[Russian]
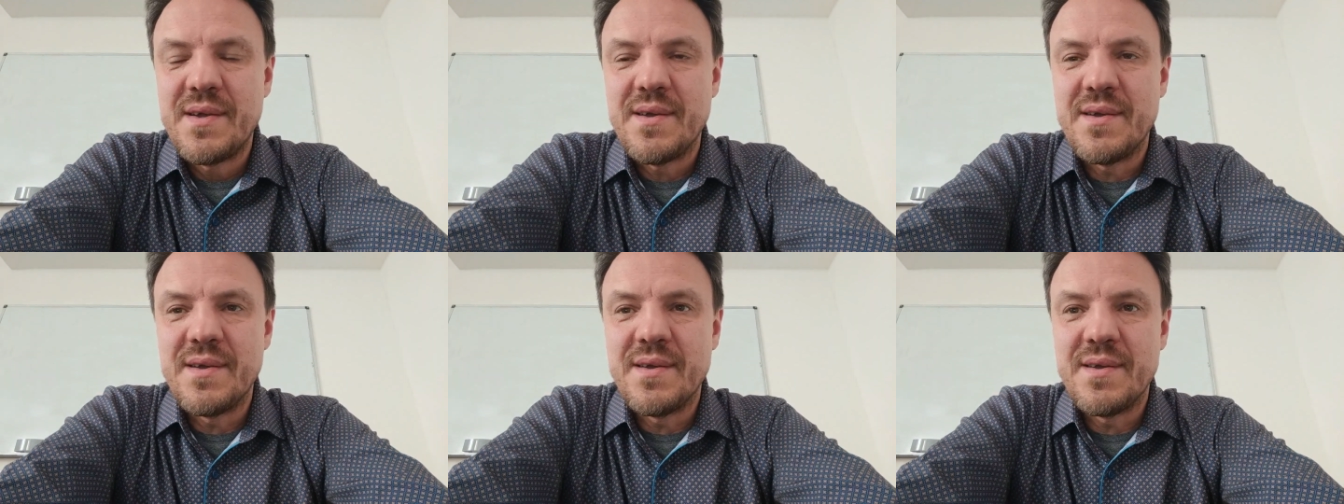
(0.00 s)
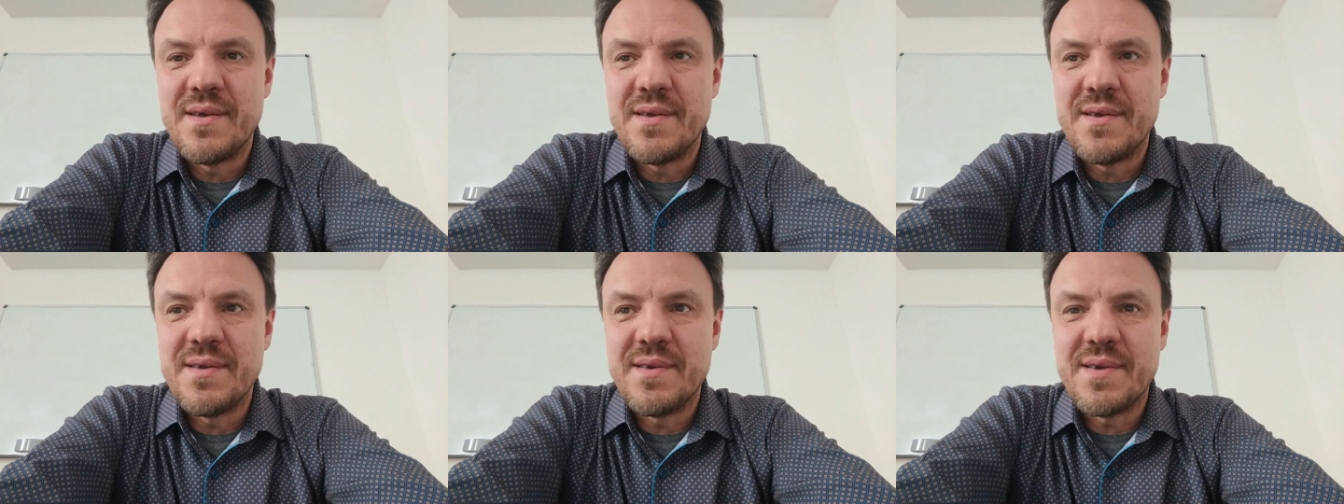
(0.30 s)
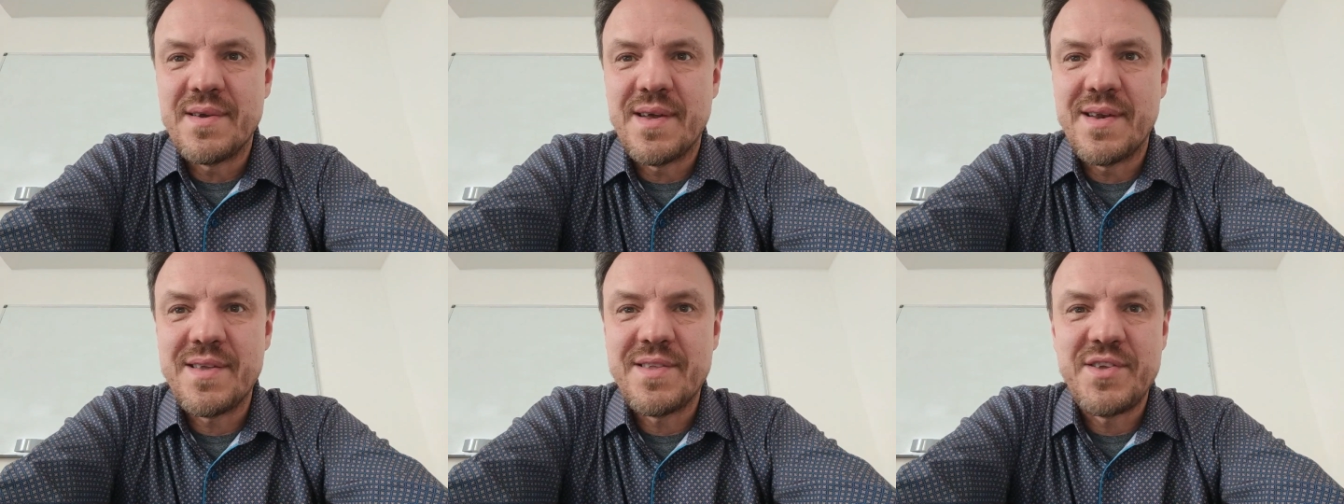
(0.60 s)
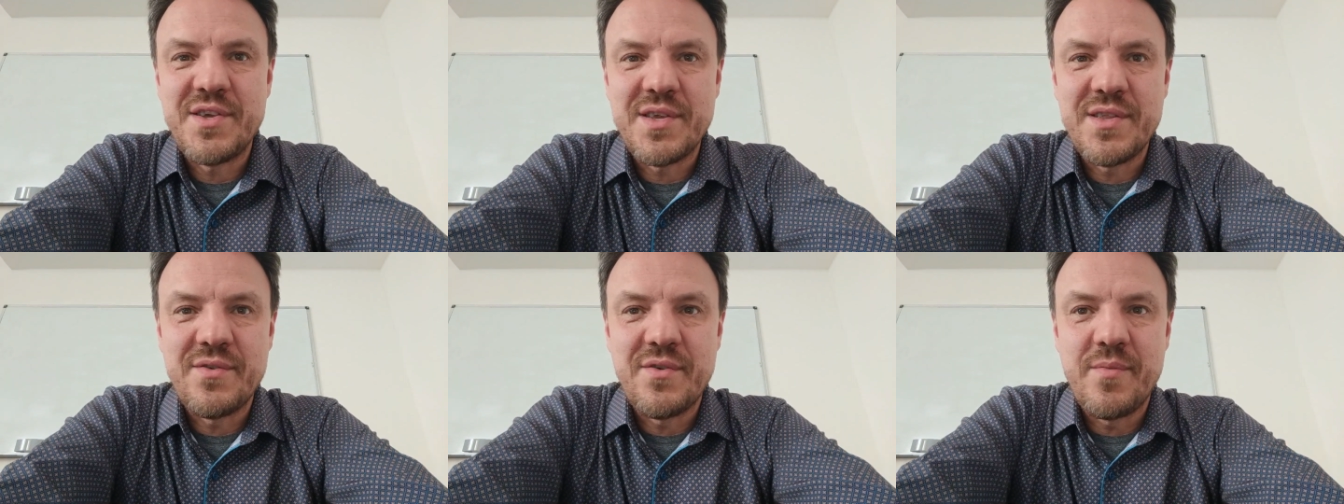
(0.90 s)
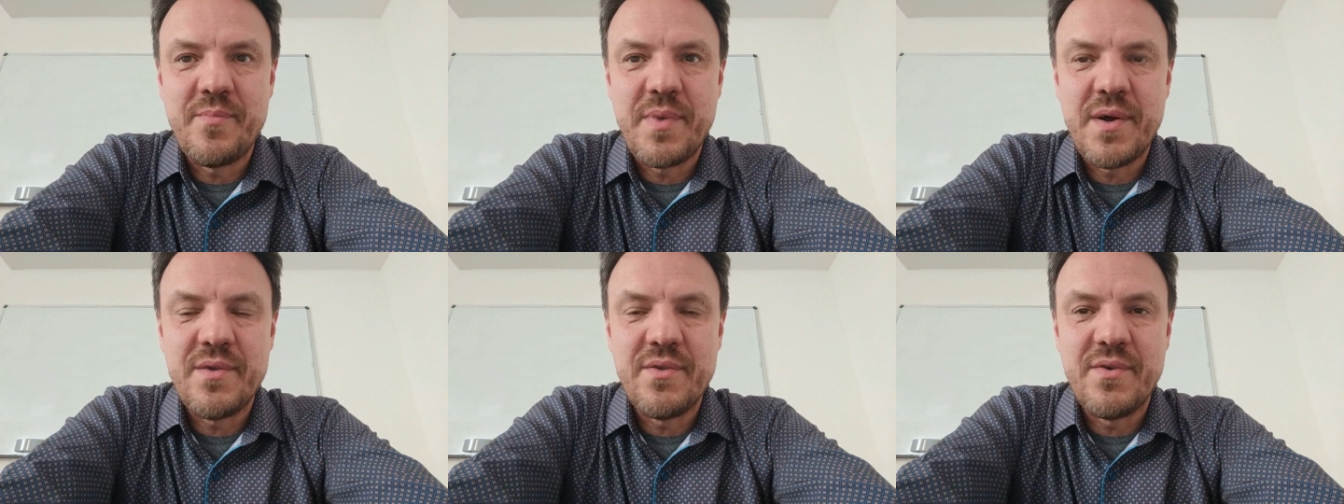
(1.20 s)
э,
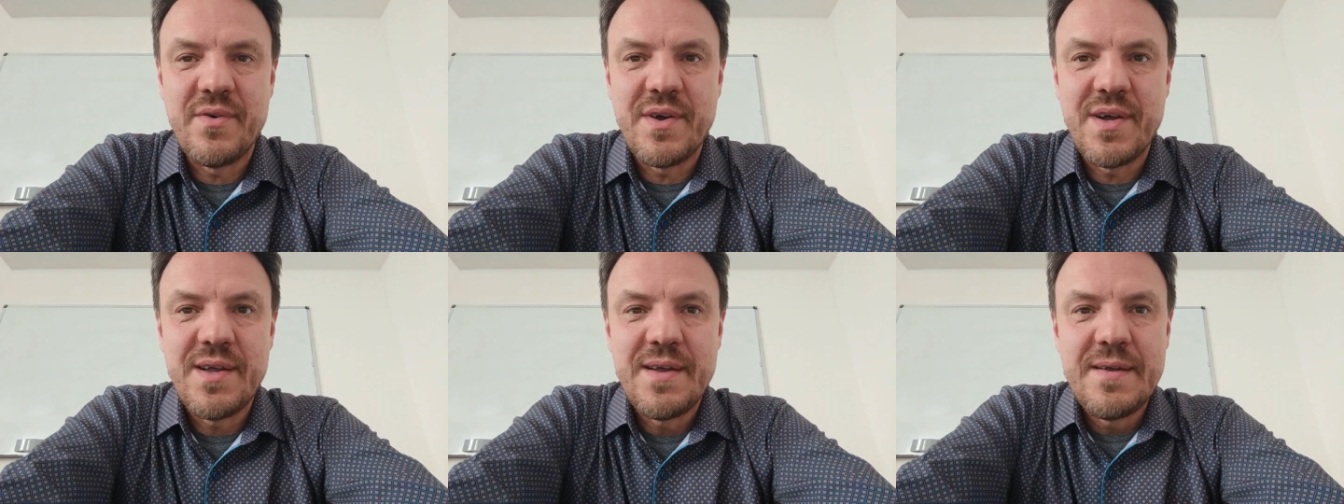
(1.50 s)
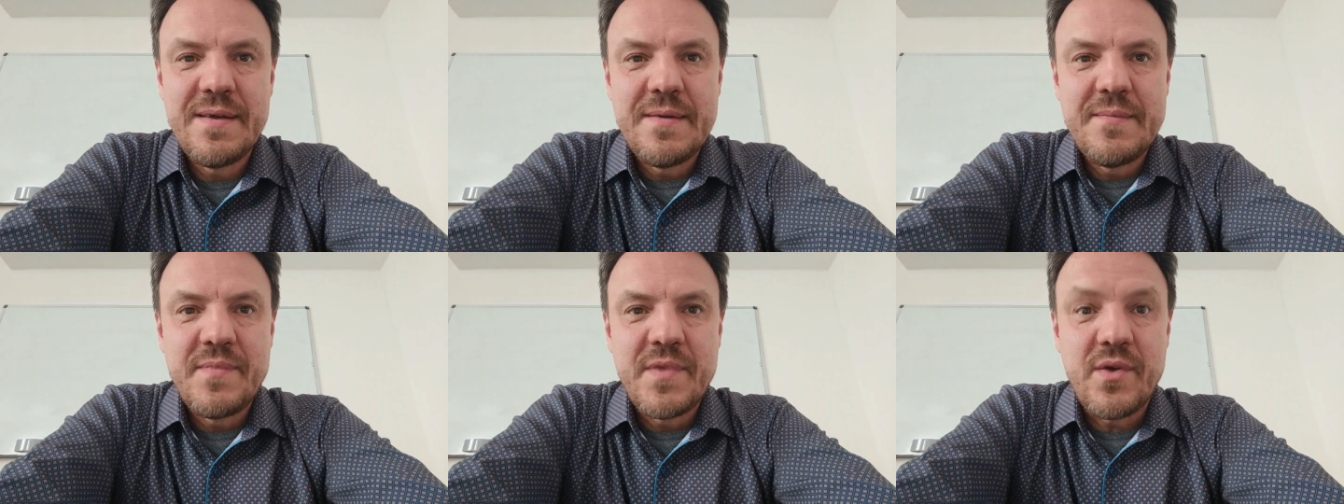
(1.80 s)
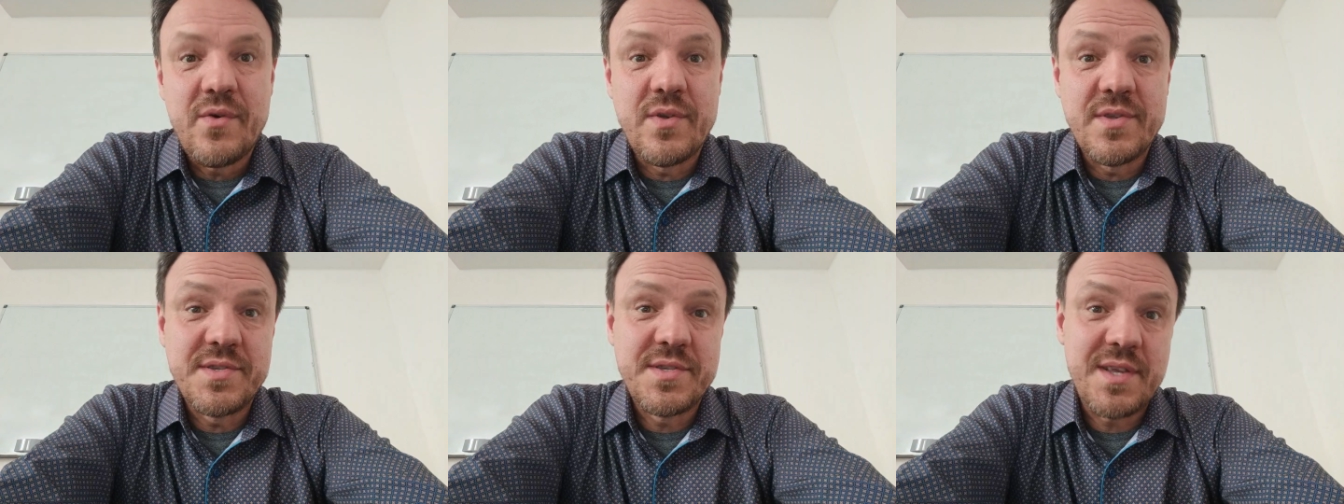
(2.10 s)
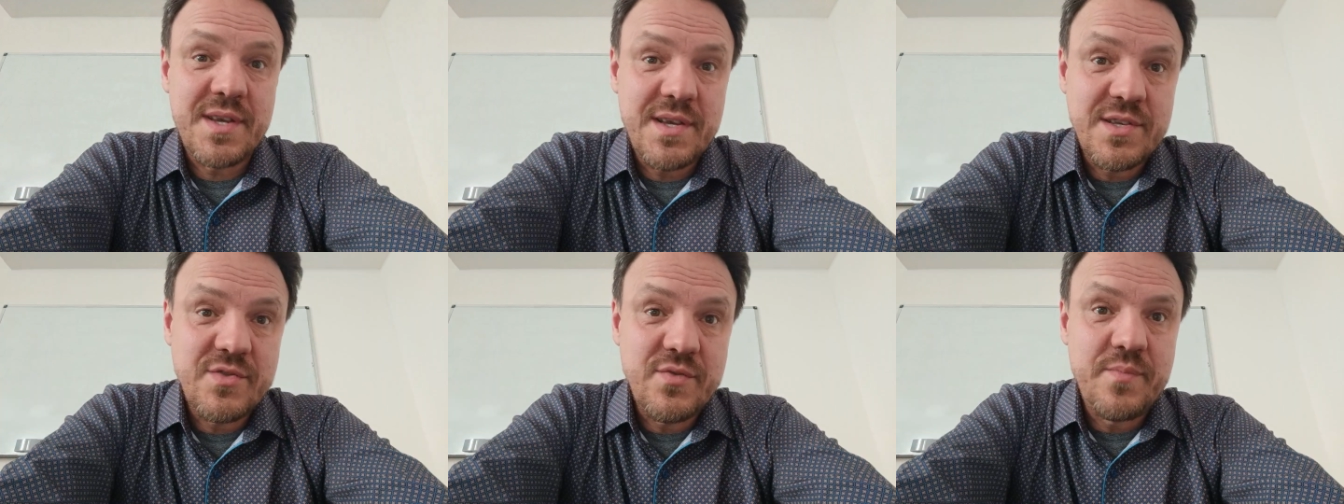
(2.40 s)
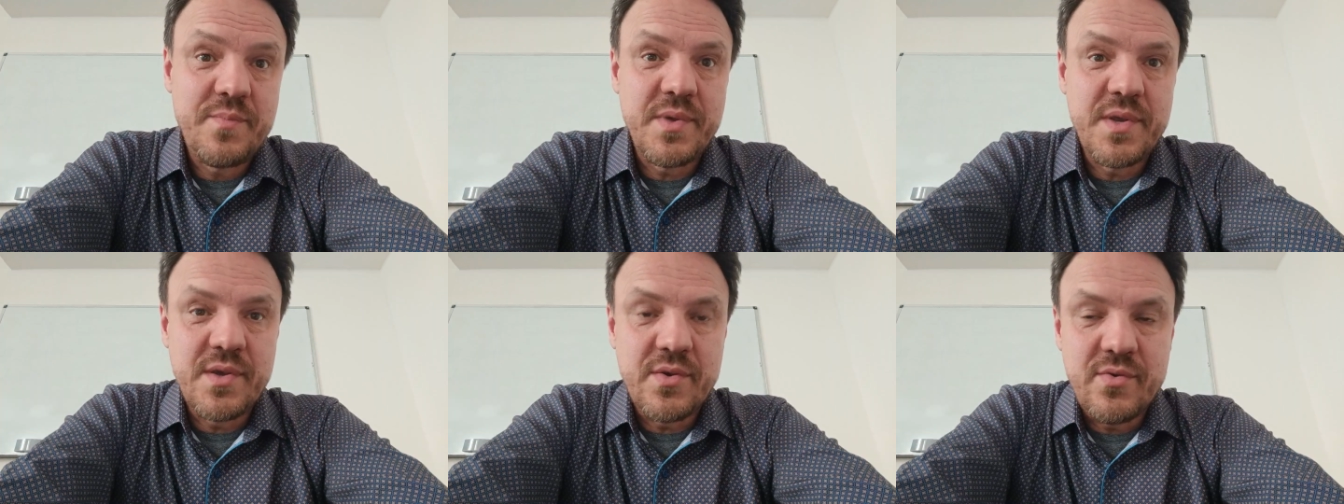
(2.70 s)
характерного Павлова, он сразу
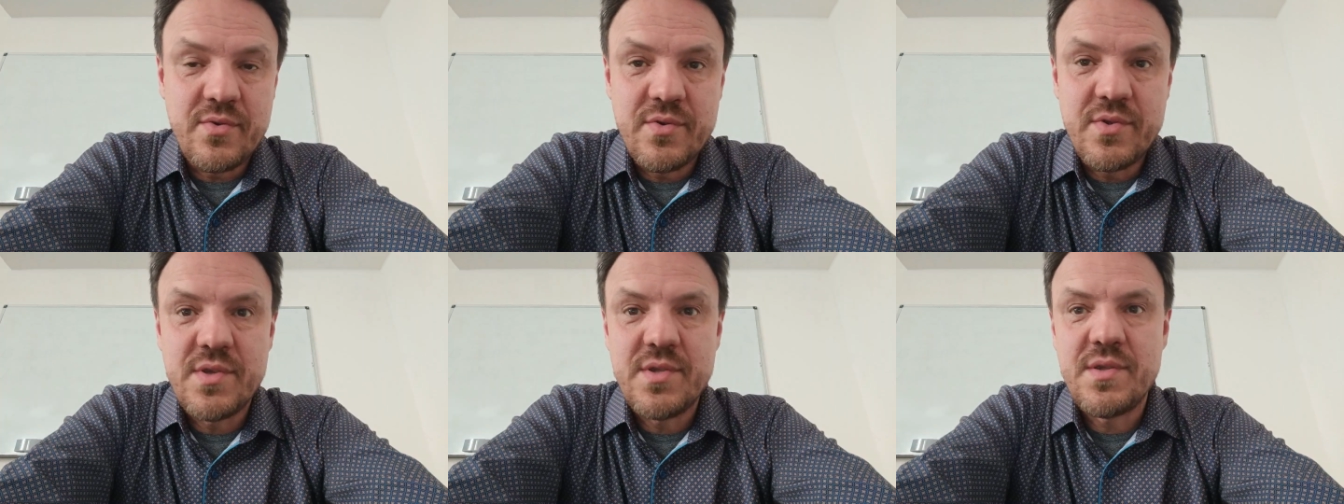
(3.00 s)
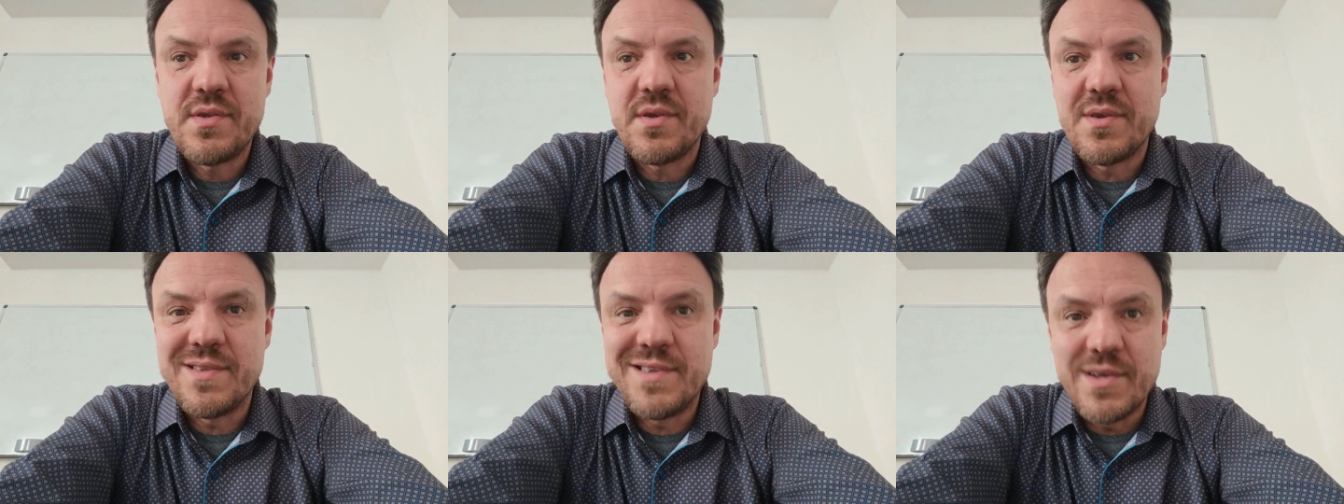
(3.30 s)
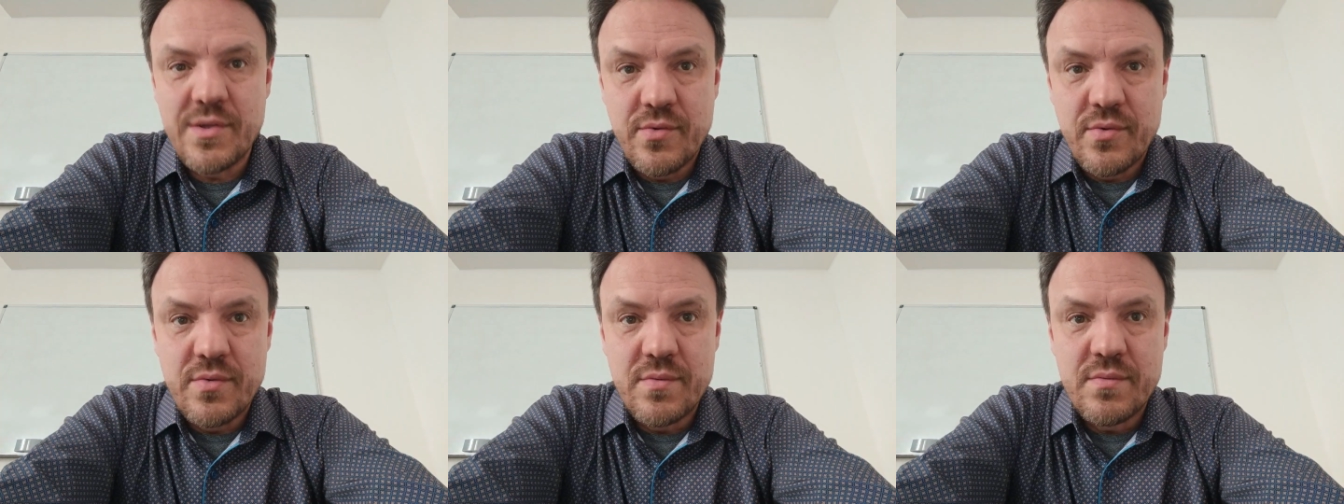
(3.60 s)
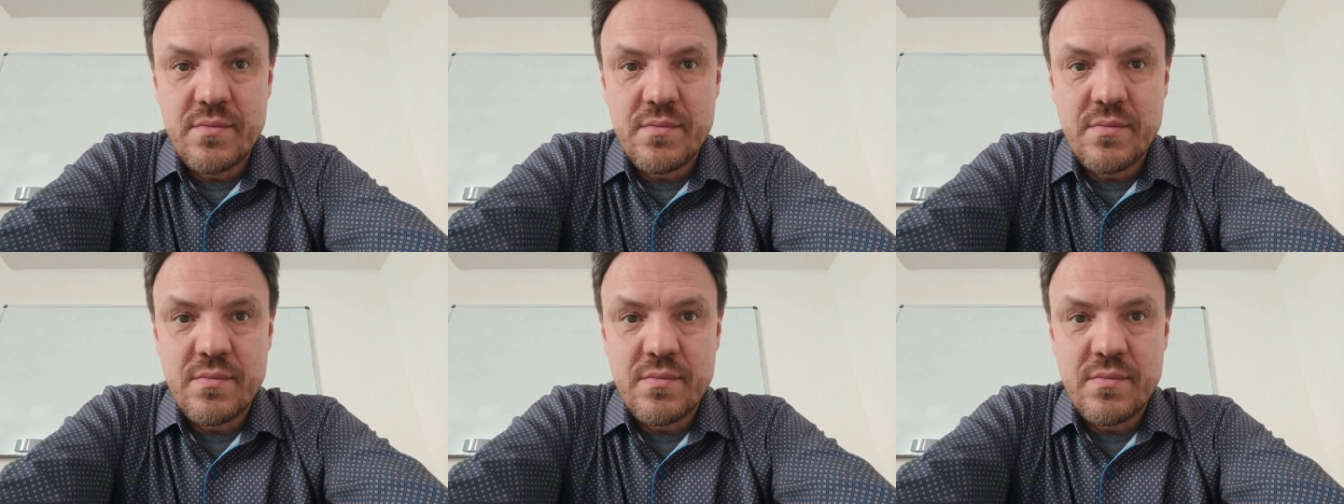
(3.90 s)
переходит к делу.